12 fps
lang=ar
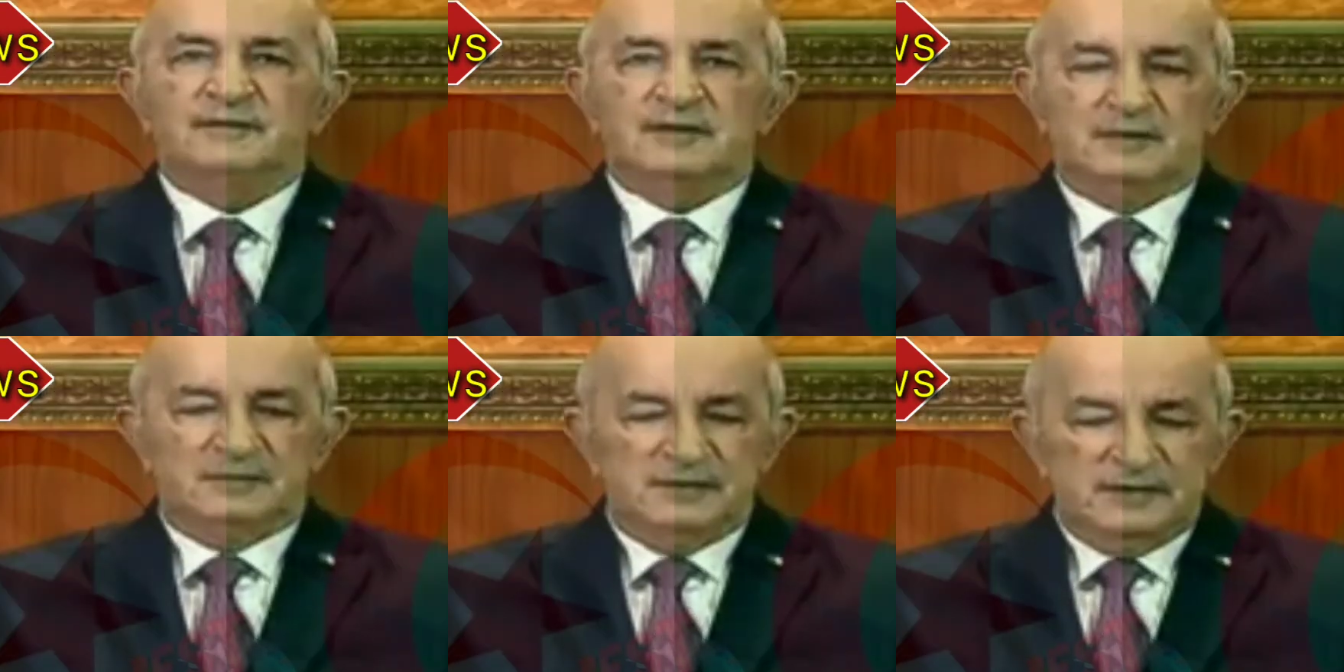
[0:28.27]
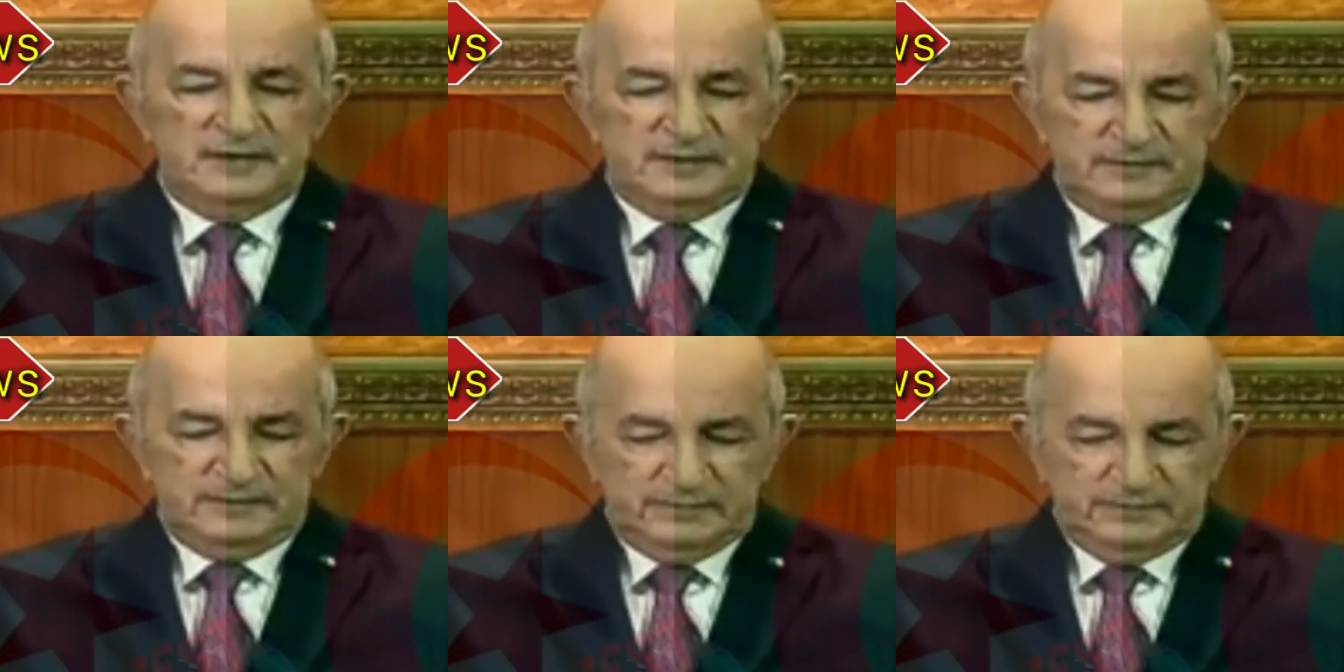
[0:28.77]
الوزراء
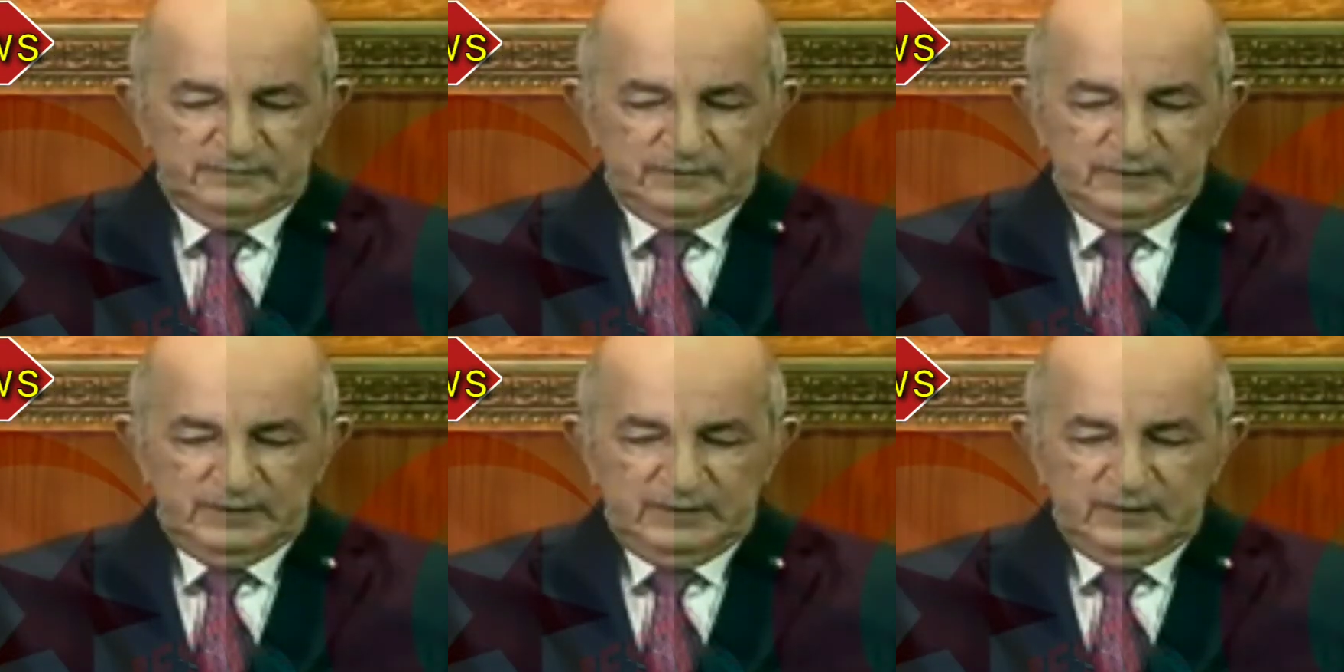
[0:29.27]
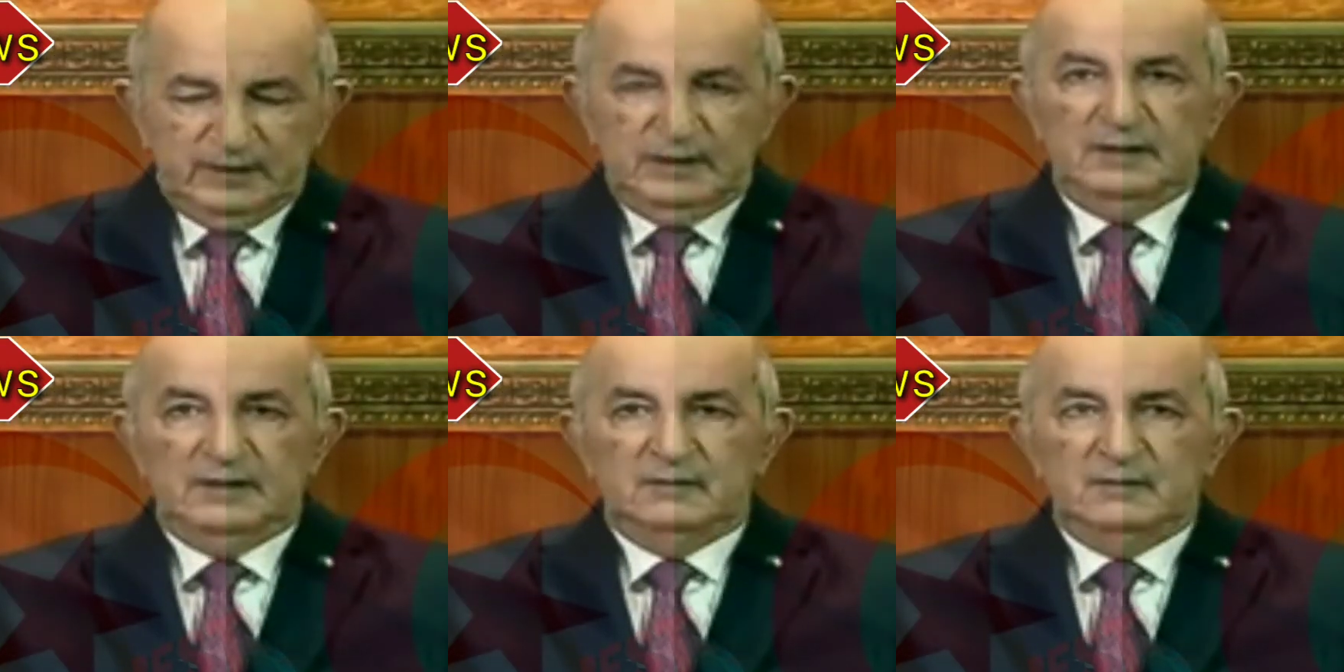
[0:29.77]
المغادرون
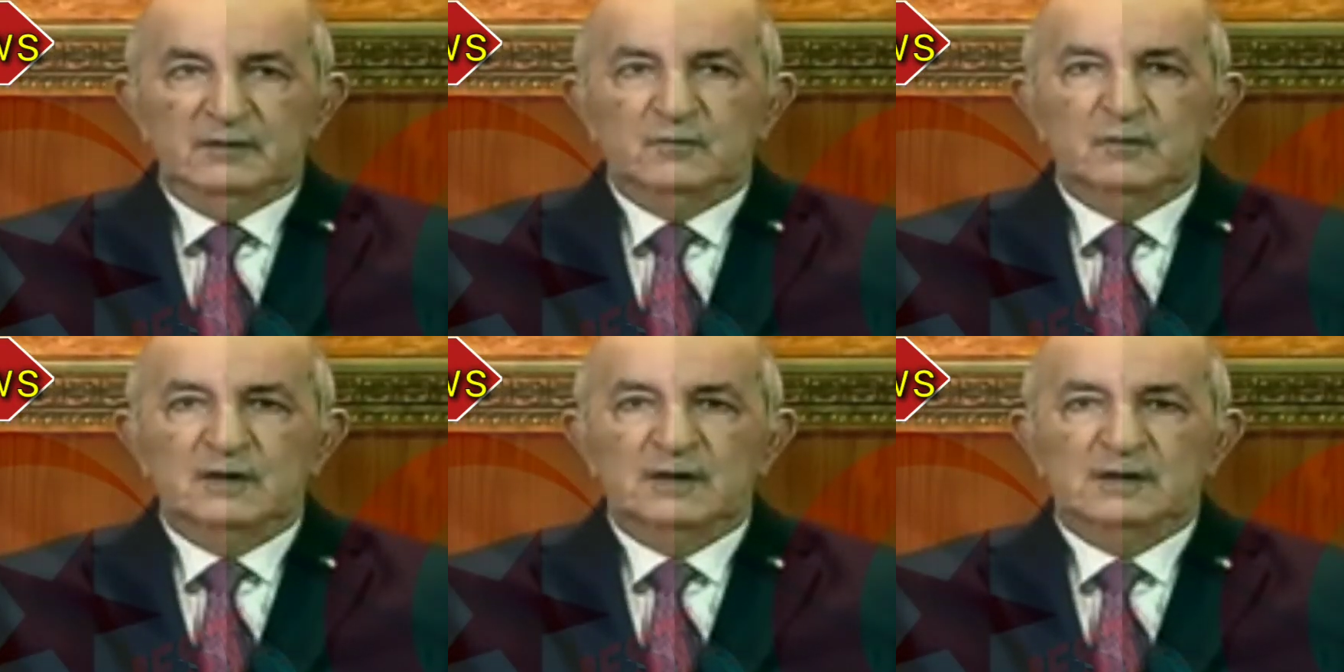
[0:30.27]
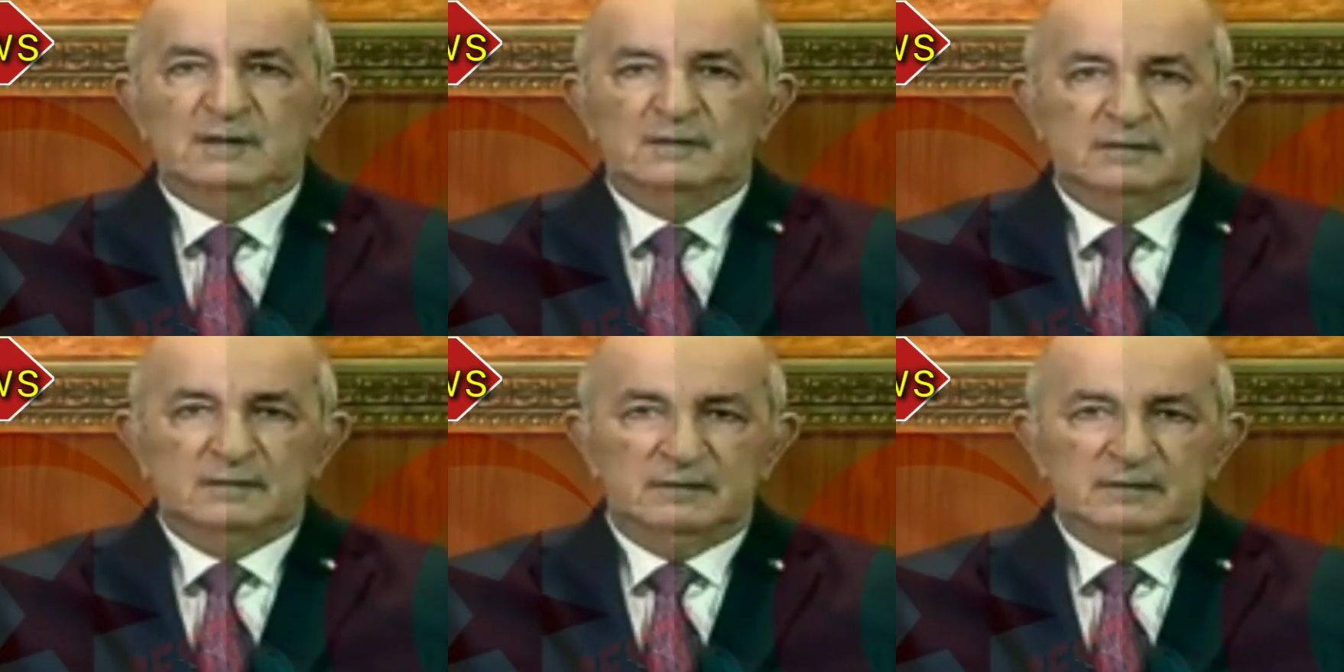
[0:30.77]
وزير الطاقة عبد
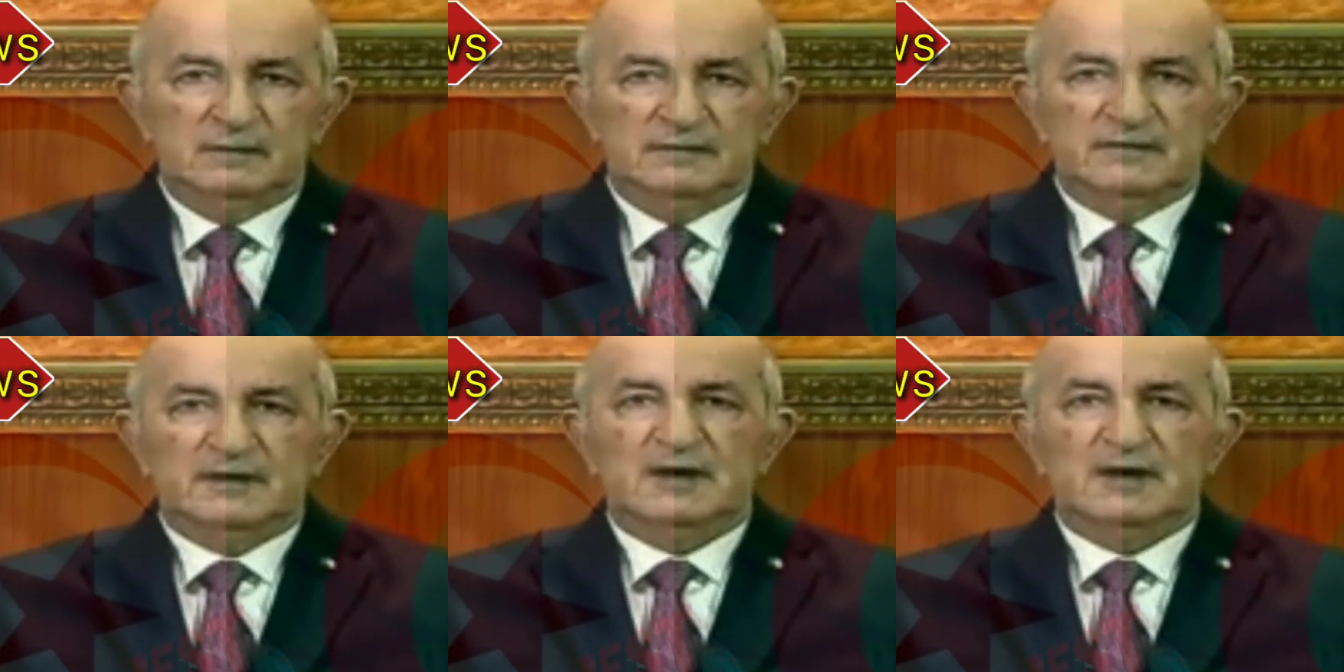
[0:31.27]
المجيد عطار